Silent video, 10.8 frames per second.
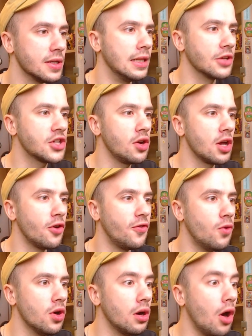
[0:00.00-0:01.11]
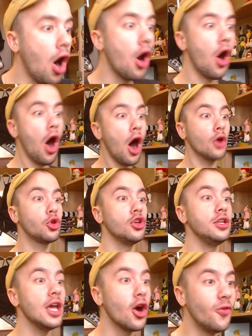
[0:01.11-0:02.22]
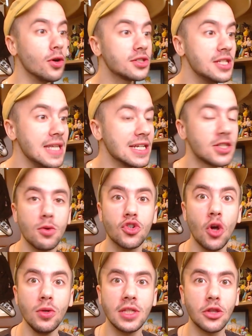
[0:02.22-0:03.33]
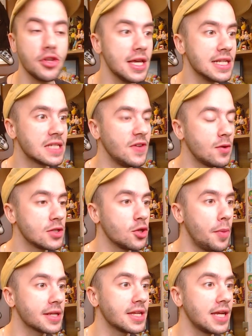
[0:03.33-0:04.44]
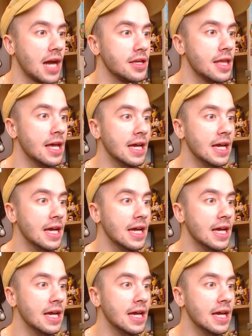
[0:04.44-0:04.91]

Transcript: Dlaczego jego wło... O, o, to jego włosy nie są żółte, to nie jest zwykły Super Saiyanin.